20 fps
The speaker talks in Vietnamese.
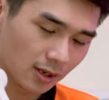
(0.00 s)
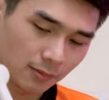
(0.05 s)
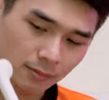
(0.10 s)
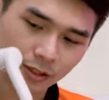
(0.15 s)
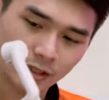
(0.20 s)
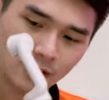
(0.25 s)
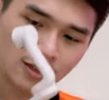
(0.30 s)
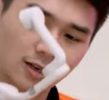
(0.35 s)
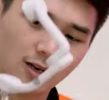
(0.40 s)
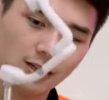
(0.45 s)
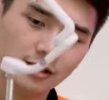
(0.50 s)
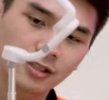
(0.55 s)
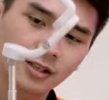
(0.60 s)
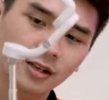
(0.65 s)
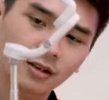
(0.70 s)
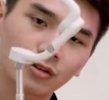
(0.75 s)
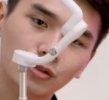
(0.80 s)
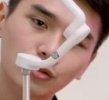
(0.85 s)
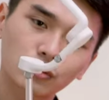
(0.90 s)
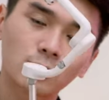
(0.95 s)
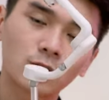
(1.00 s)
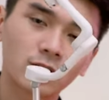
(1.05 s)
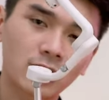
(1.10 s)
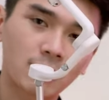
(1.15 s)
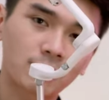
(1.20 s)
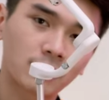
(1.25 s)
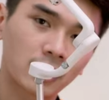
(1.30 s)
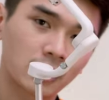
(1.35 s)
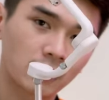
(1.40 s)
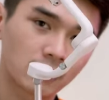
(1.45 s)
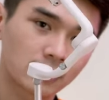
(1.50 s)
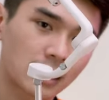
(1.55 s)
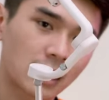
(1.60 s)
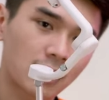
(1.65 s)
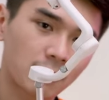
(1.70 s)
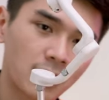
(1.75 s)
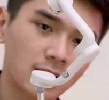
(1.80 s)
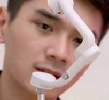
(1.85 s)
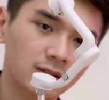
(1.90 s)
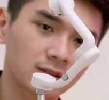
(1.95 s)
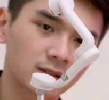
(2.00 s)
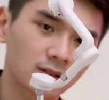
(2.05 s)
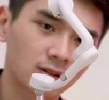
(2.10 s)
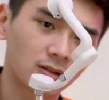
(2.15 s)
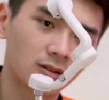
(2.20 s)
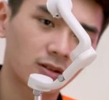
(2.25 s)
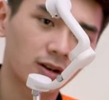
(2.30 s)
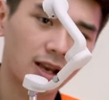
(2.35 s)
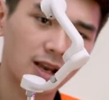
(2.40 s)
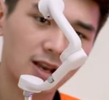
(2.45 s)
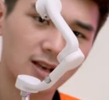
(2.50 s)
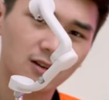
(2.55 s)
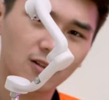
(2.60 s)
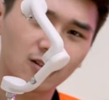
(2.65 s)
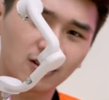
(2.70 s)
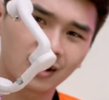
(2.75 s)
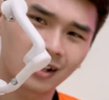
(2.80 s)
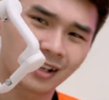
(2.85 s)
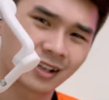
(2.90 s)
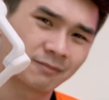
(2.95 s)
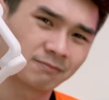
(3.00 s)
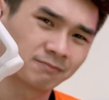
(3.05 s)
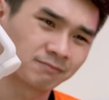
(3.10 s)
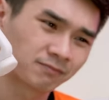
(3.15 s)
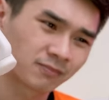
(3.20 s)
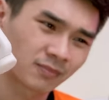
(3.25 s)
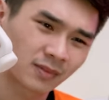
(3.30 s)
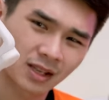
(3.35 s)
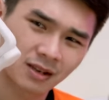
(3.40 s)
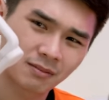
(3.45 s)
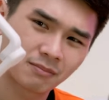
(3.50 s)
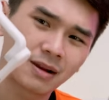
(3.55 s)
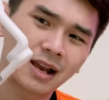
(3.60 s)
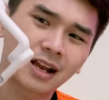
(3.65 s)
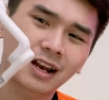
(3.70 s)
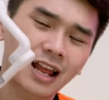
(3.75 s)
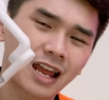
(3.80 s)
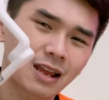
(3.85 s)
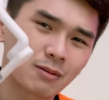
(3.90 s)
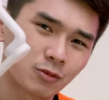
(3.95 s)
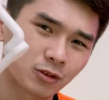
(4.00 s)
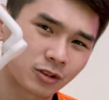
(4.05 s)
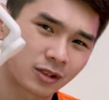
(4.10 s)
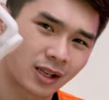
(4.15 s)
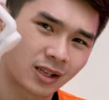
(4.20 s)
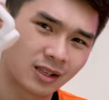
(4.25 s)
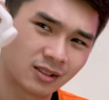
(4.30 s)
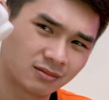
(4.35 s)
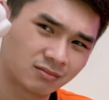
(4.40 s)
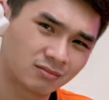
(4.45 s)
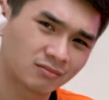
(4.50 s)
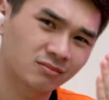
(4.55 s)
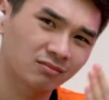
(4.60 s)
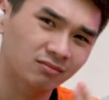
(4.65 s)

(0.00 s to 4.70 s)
Mình thấy rằng là chiếc Osmo năm này nó ra mắt, nó đã gọi là mang lại một cái